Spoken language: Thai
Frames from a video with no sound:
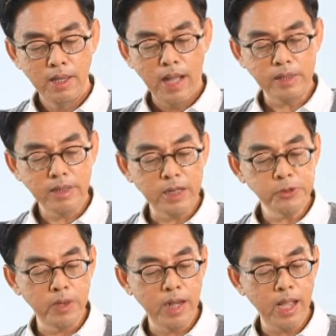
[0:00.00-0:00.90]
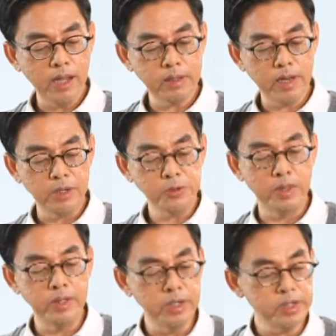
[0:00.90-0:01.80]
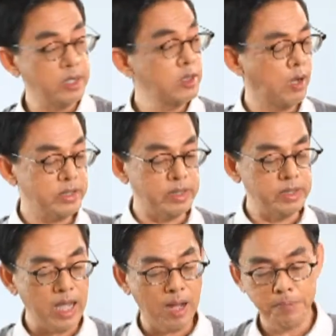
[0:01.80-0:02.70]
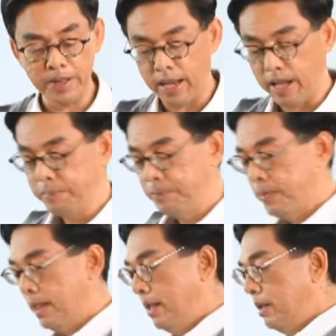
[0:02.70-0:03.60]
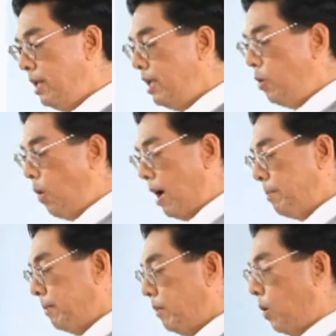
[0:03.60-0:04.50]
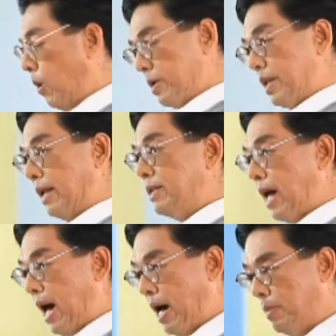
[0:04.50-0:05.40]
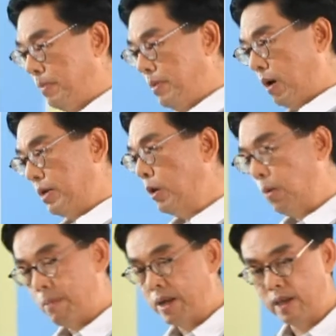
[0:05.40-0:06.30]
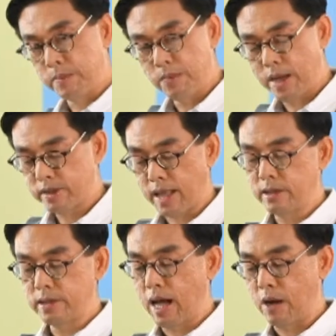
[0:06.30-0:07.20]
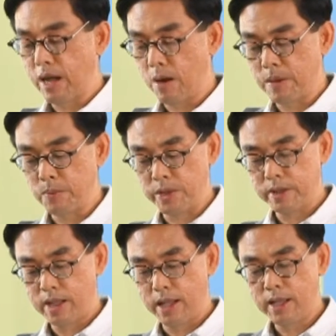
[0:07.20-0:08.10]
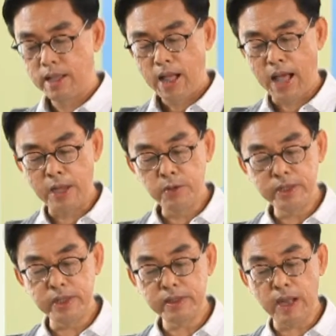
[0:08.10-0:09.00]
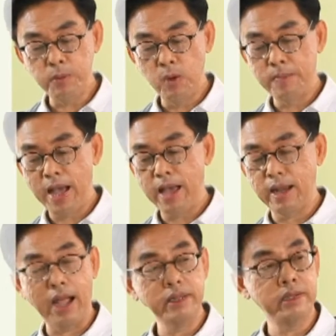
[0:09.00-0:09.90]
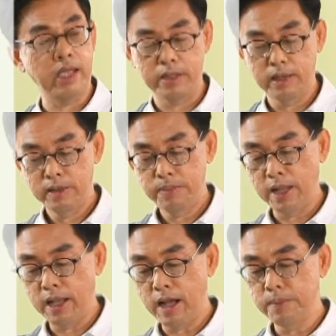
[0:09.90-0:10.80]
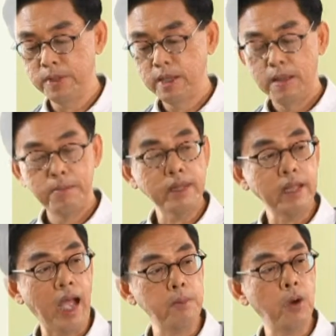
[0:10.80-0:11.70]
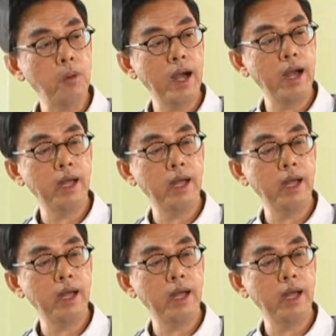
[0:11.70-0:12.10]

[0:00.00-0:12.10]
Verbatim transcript: อัตราส่วนแรกอัตราส่วนหนี้สินต่อสินทรัพย์เป็นไงหนี้รวม 6,300,000เอาหนี้รวมมาเลยไม่ว่าสั้นยาวนะเอามาหมดนะหารด้วยสินทรัพย์รวม5,700,000เป็นไงครับมาตรฐานบอกว่า